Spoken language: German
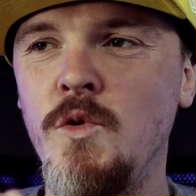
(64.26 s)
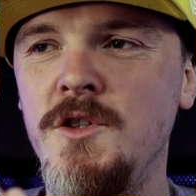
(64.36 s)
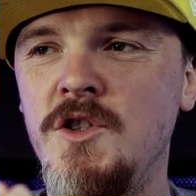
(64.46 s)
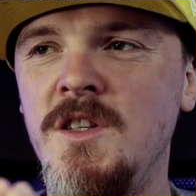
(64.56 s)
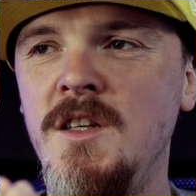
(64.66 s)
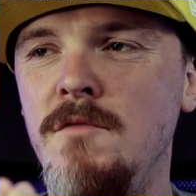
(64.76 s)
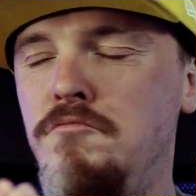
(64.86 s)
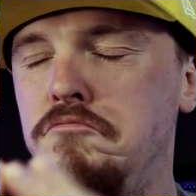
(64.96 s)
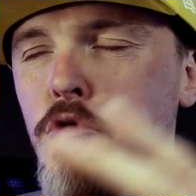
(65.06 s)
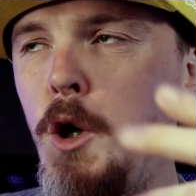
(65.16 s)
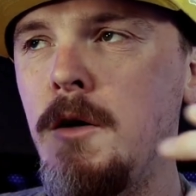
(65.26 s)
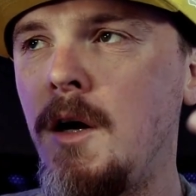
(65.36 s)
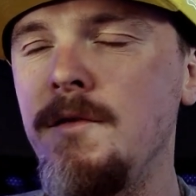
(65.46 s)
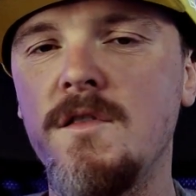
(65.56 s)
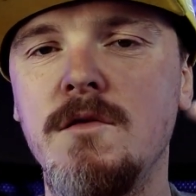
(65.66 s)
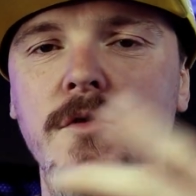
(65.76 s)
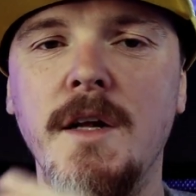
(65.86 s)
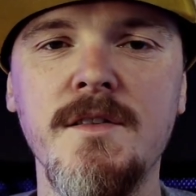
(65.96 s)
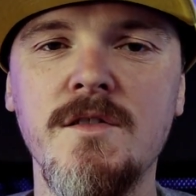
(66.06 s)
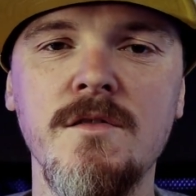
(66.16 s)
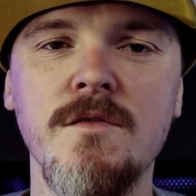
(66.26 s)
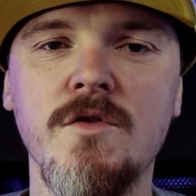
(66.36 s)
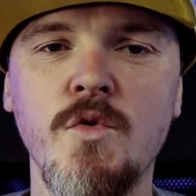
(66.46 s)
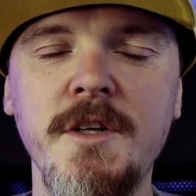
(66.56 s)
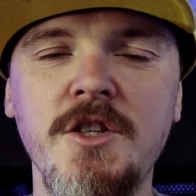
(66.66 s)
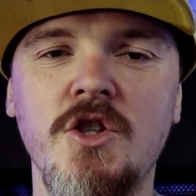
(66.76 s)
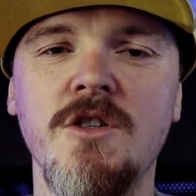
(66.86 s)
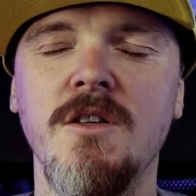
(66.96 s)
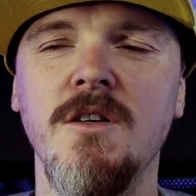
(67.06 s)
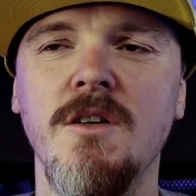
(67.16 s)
durch die ja, ganzen letzten Switch